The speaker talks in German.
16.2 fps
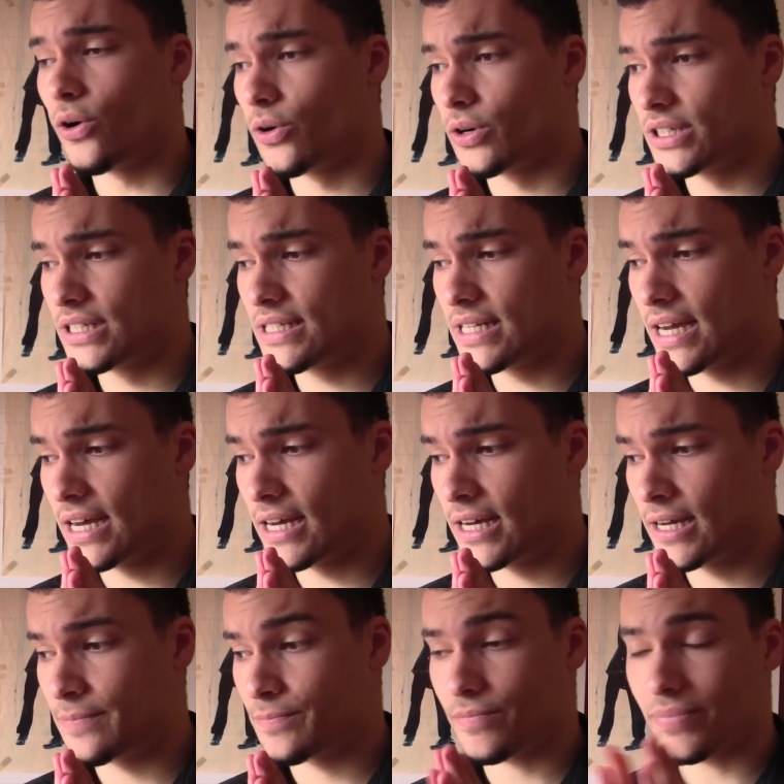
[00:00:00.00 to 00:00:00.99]
und
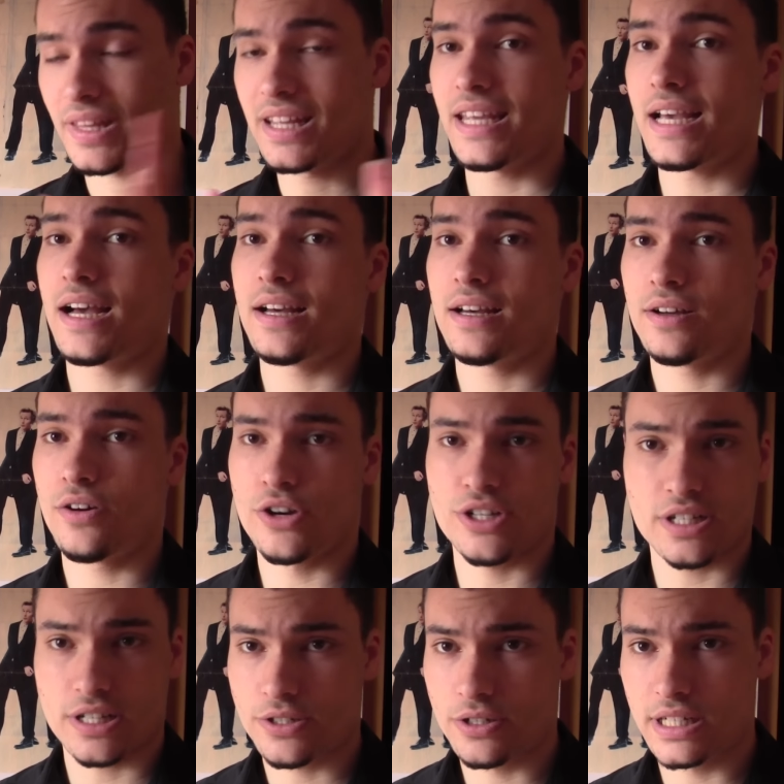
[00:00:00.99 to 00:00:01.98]
ähm, ja,
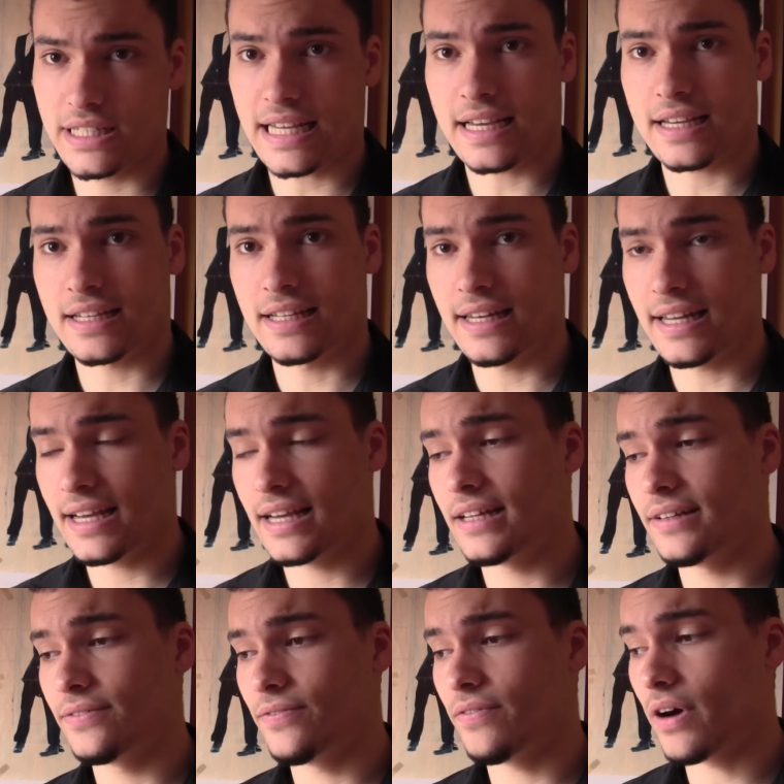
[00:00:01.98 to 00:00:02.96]
euch natürlich
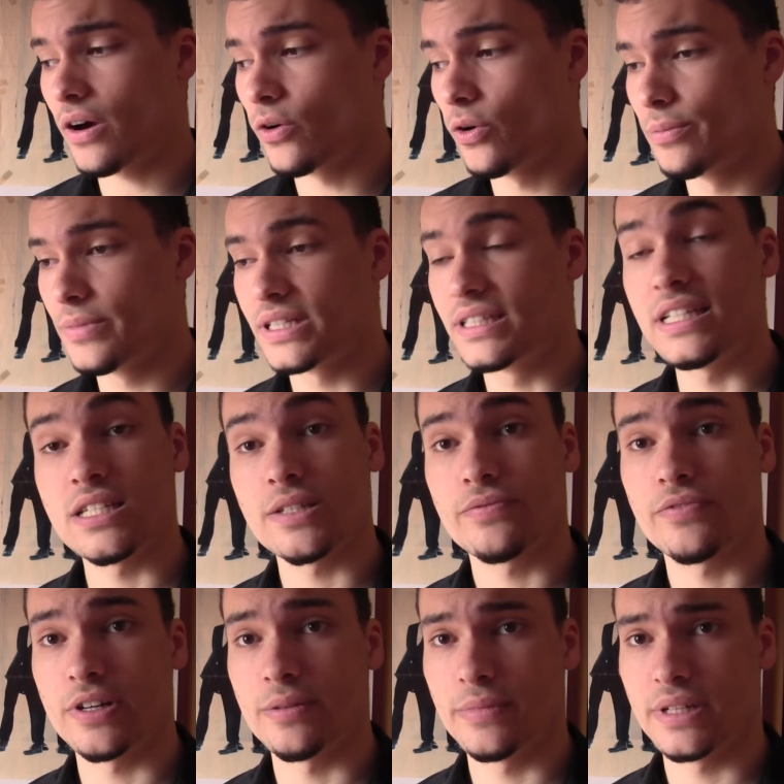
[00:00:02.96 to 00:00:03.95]
erklären, warum ich diesen
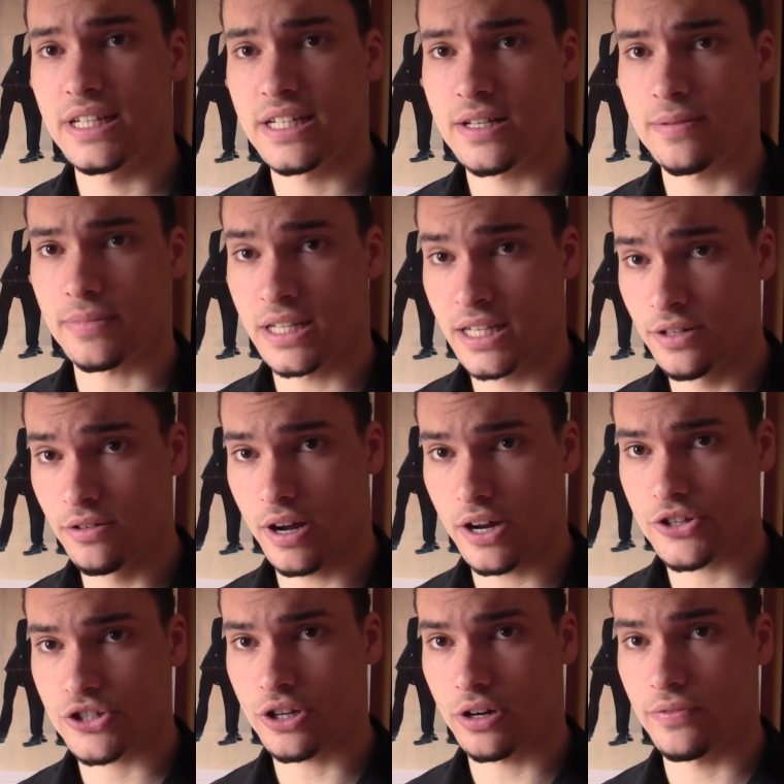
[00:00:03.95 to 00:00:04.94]
Film mir nicht im Kino
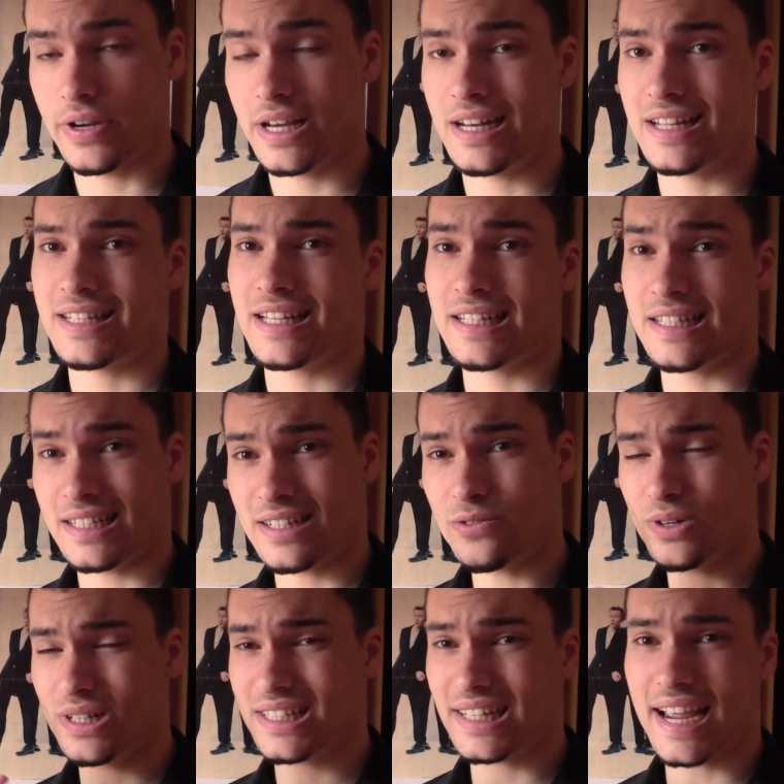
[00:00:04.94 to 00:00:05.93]
anschauen werde. Das hat
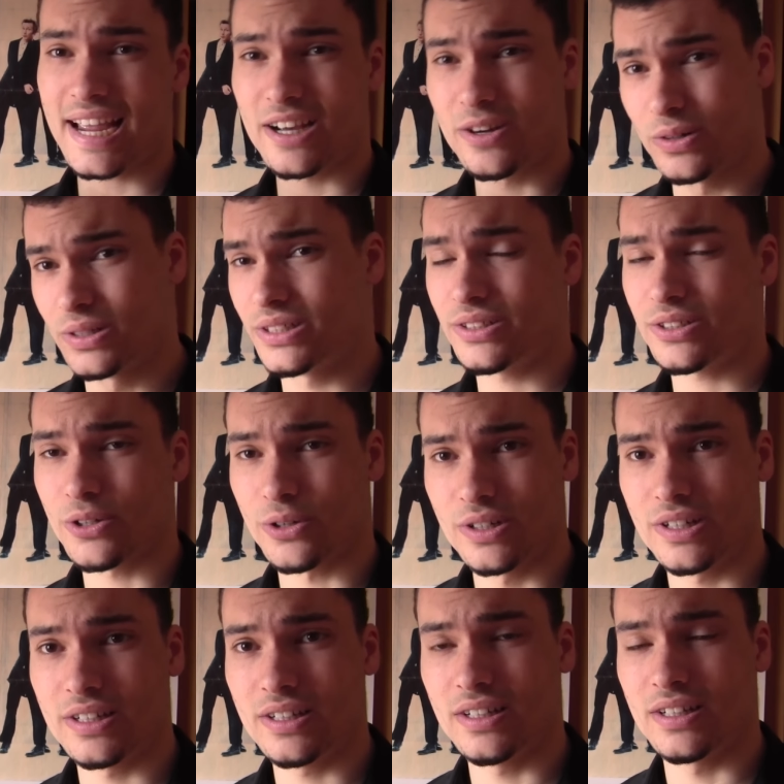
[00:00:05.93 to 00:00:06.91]
drei Grund,
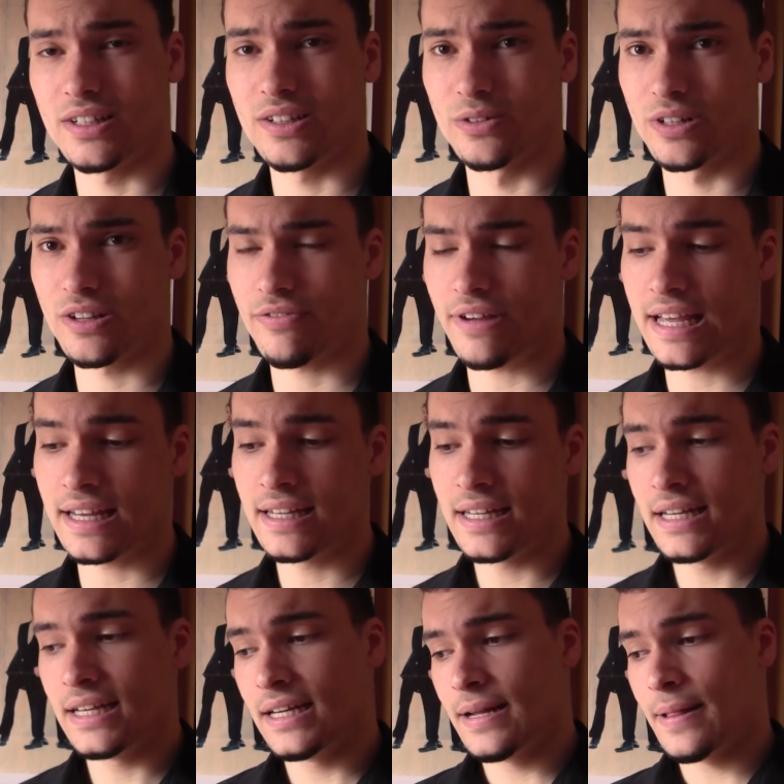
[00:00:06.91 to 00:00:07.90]
Gründe äh, ungefähr.
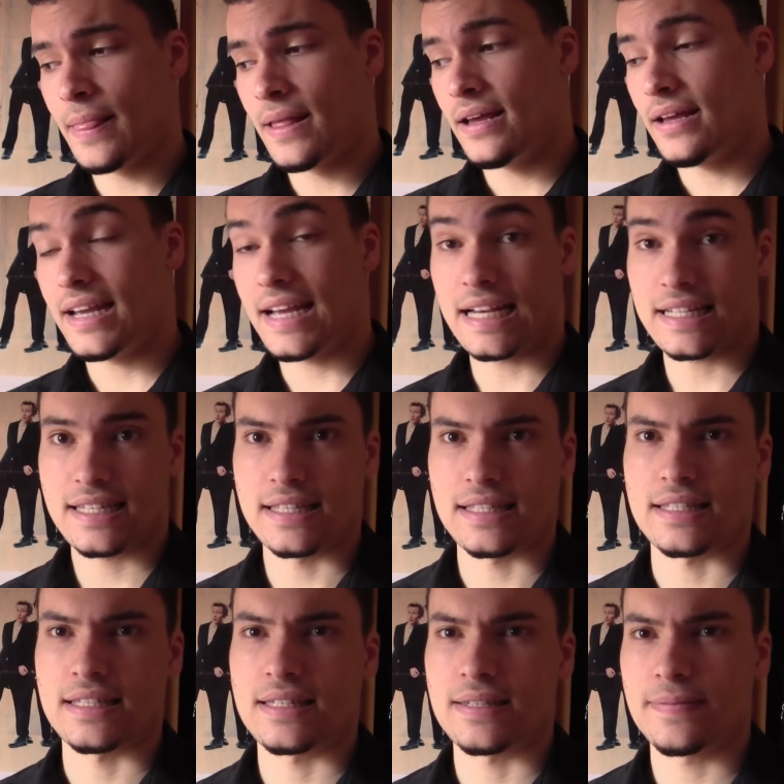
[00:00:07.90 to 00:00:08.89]

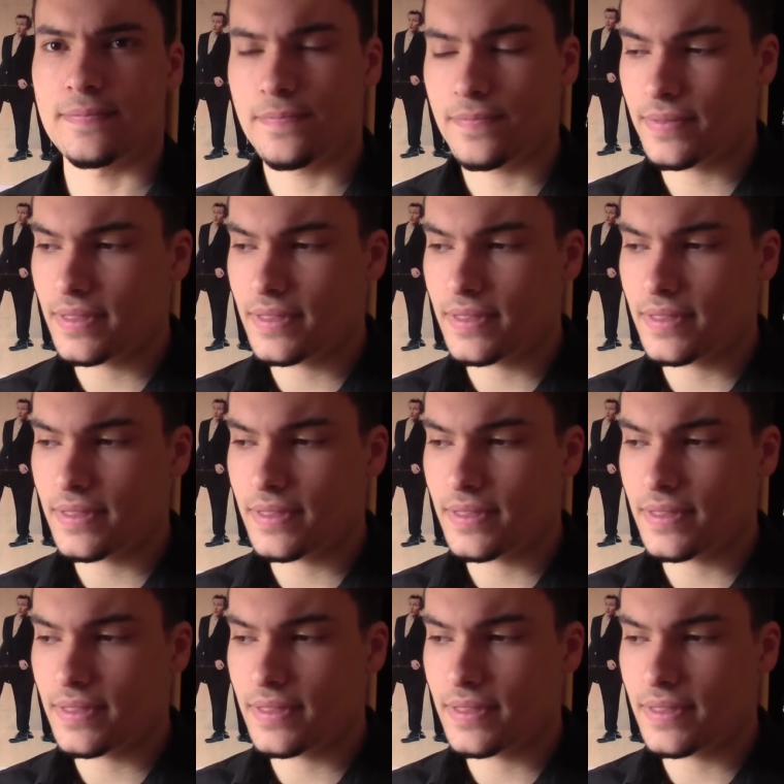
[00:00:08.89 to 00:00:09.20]
Erstens,